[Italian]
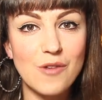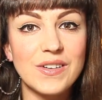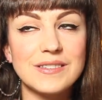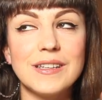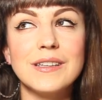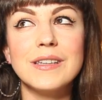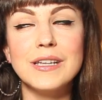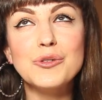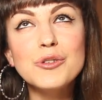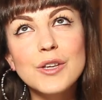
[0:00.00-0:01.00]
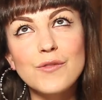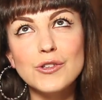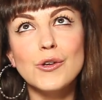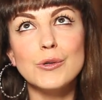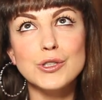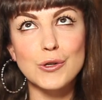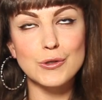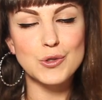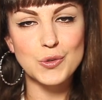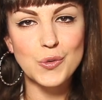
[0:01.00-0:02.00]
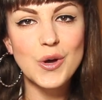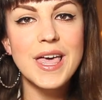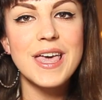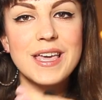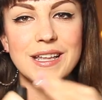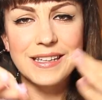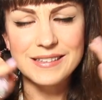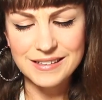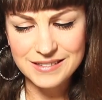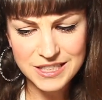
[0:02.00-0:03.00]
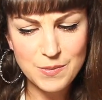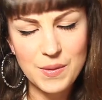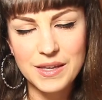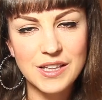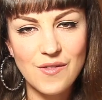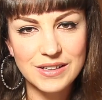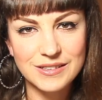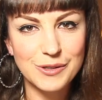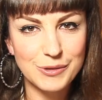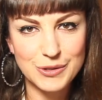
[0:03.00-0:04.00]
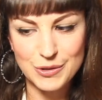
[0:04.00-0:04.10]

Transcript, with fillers: infatti in tutti i video in cui ce l'ho su in tantissimi mi chiedevate di questo